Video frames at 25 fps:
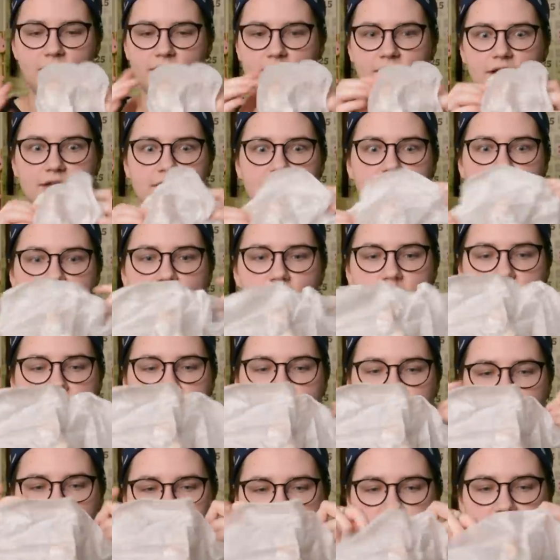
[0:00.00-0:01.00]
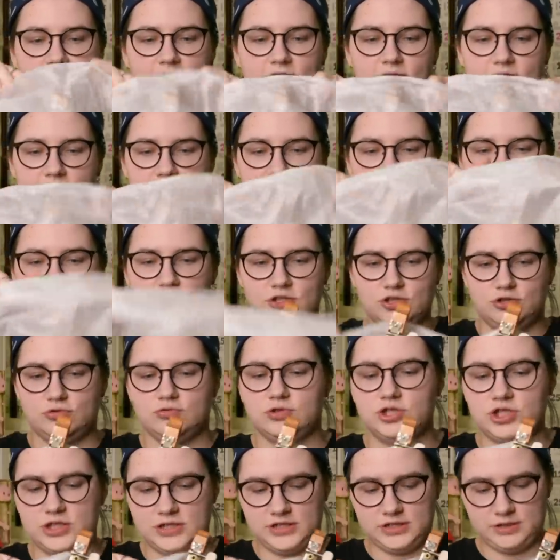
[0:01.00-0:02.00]
Я так обожаю всякие вот эти
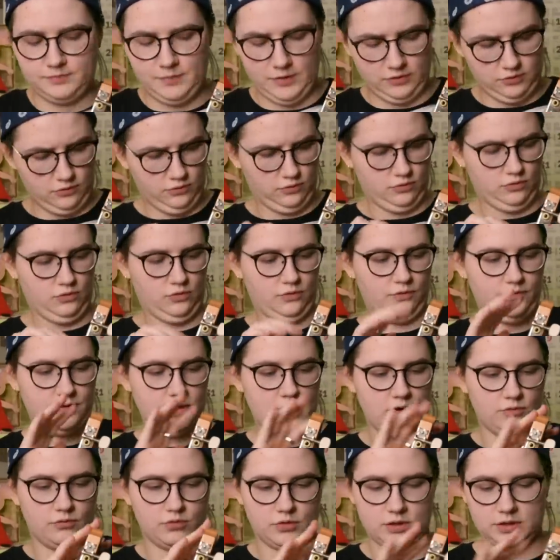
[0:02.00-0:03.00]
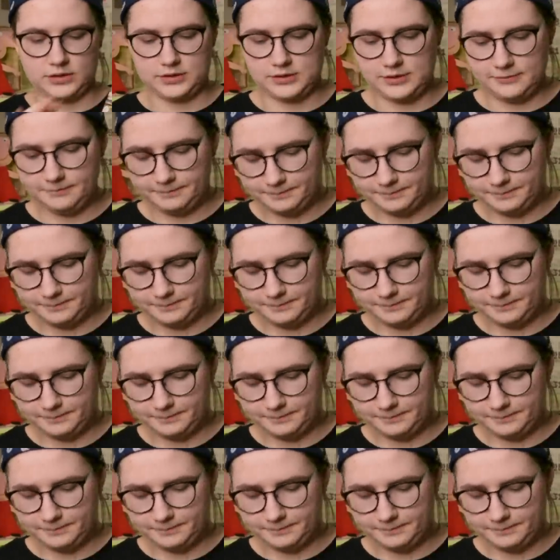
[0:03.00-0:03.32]
штучки распаковки. Аккуратно.